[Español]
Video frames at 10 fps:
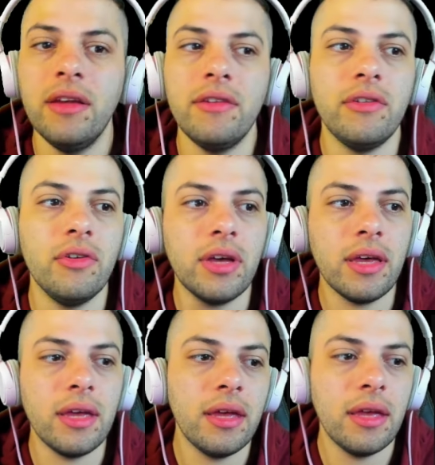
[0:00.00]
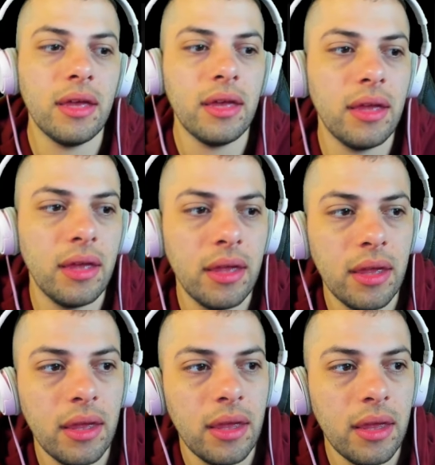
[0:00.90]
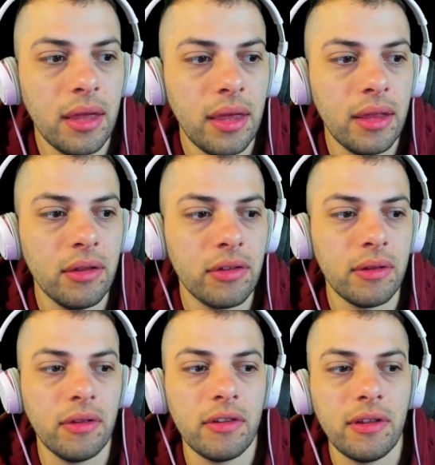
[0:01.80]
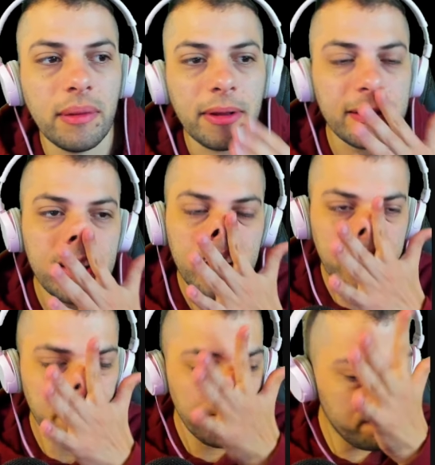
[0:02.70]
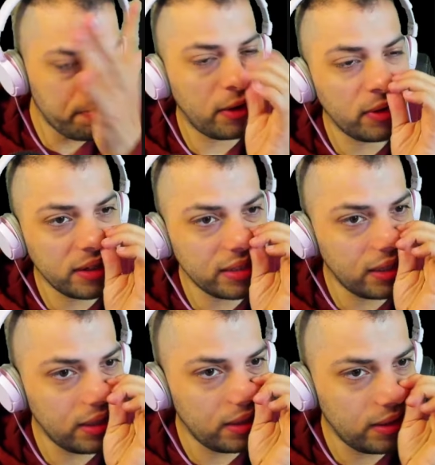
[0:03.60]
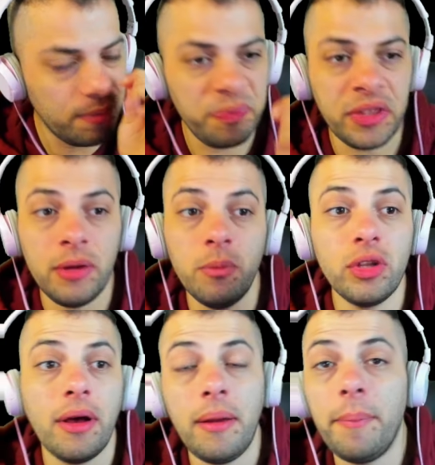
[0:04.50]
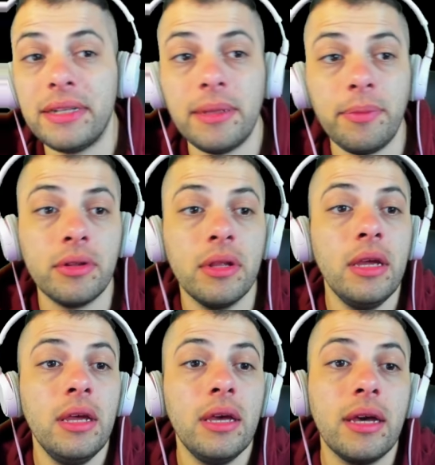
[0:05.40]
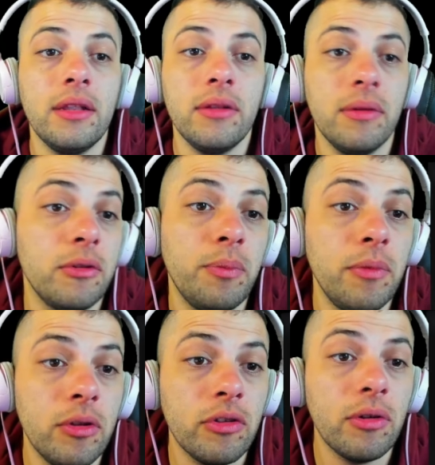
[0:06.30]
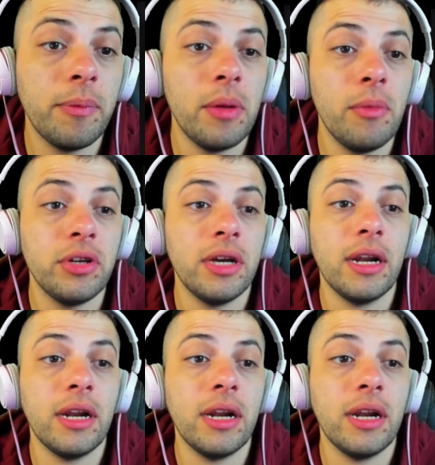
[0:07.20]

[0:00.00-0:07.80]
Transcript: sino que eh, nos, sirve más que nada también para lo que es el, el mutable, el que nosotros podemos llegar a